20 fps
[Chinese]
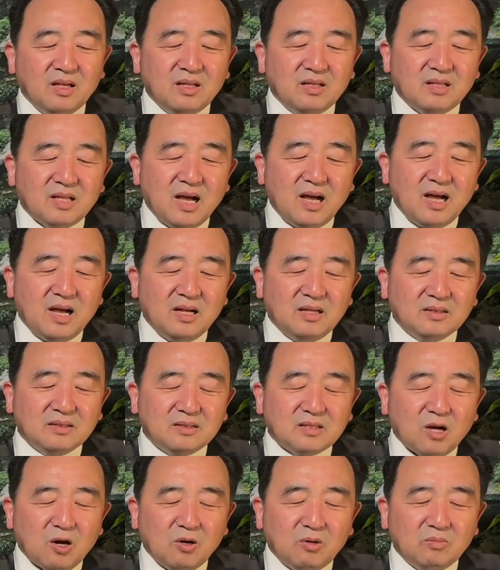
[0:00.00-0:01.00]
那。
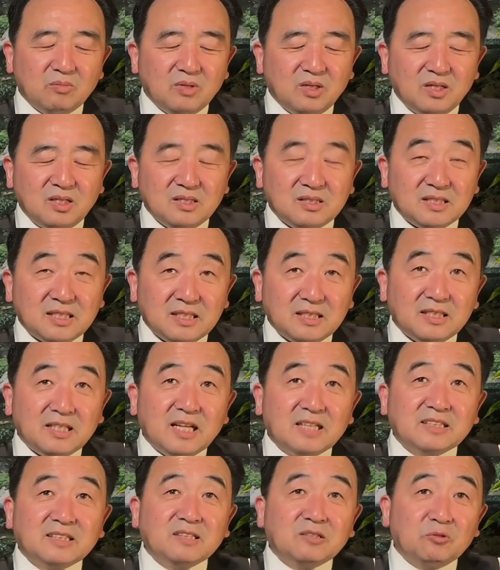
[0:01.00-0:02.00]
到而今
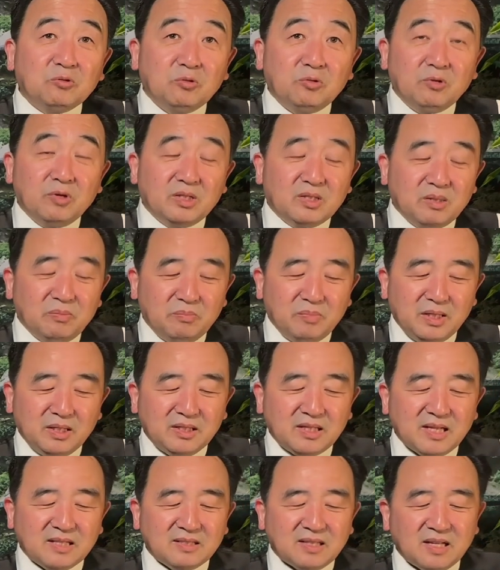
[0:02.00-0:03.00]
天预约的明
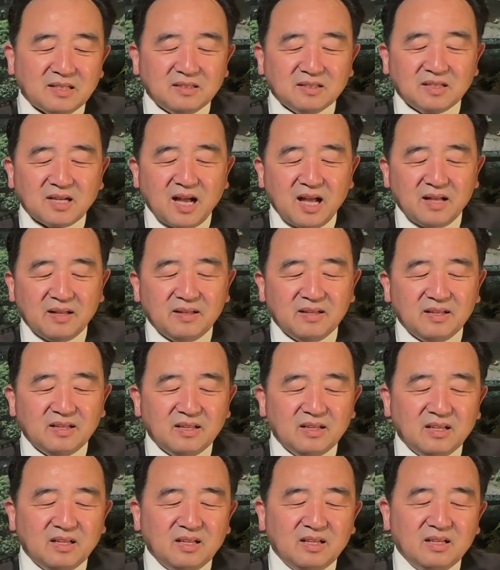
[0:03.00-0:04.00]
天才能看，
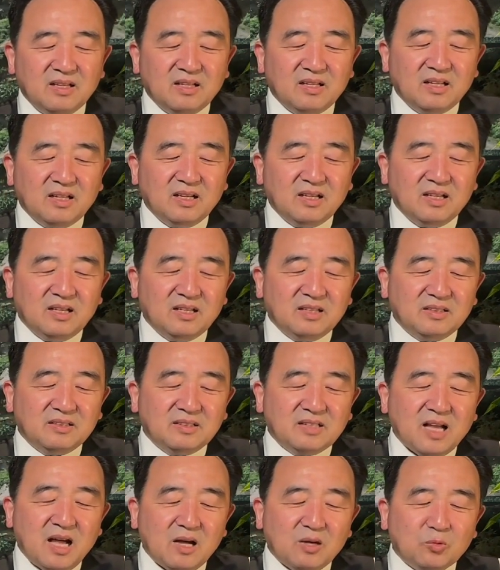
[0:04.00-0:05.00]
呃，
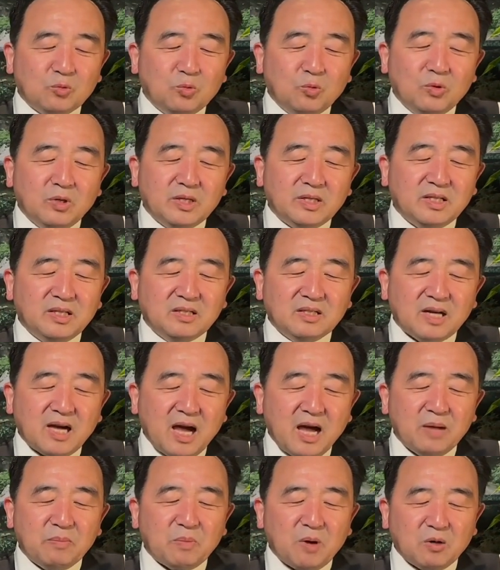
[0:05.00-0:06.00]
那国营
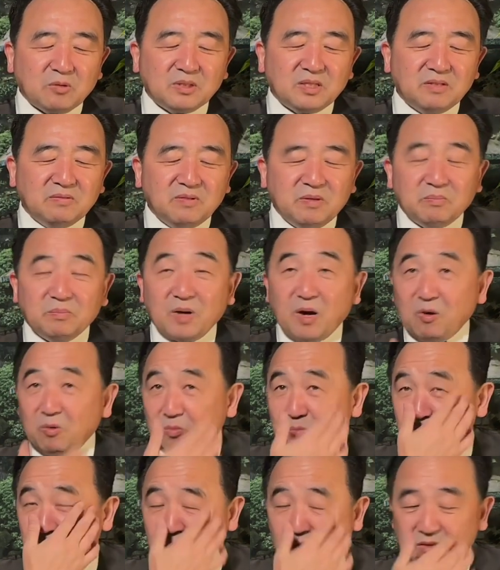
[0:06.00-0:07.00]
海保新闻报我
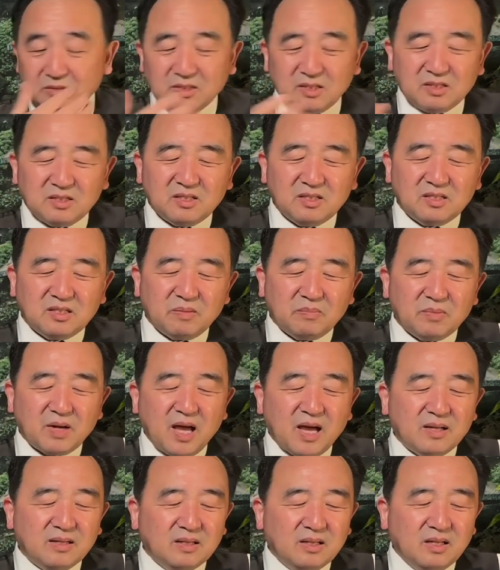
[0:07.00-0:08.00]
们不知道这是什么了，
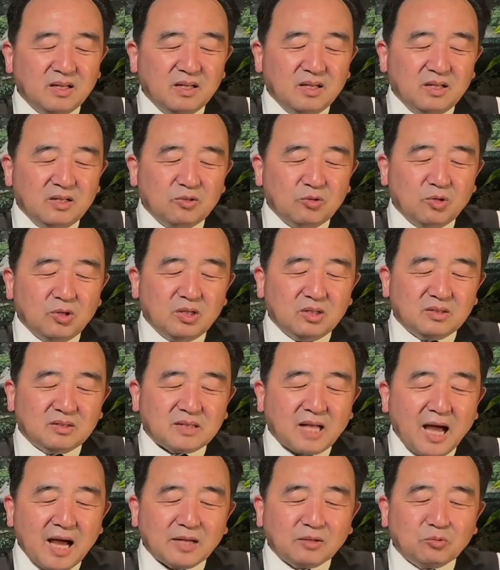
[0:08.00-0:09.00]
说
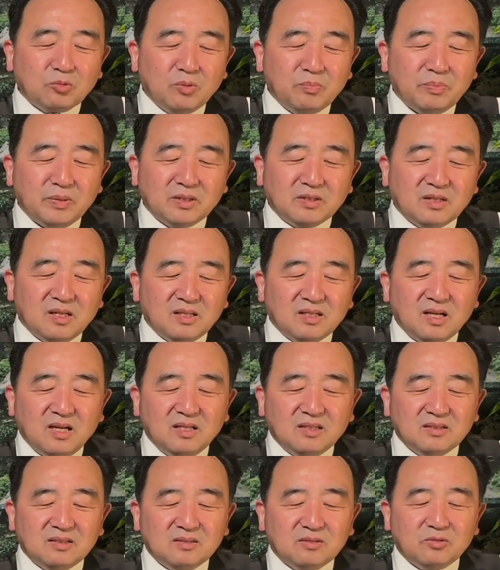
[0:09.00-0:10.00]
太多病人了，
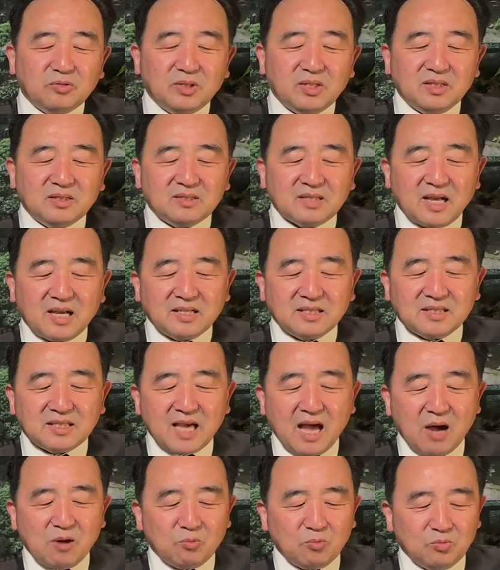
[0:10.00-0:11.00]
所以在
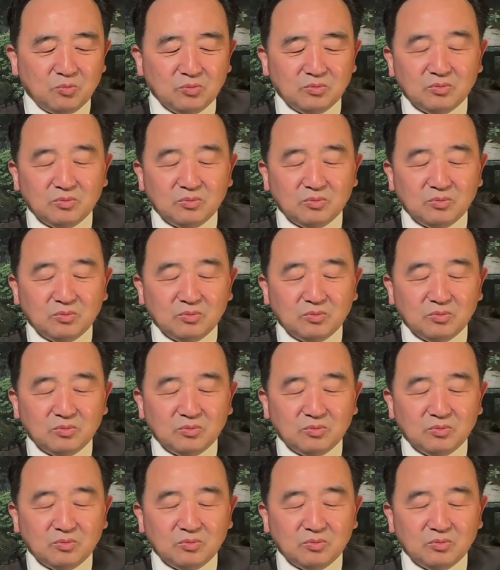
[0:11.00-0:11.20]
下午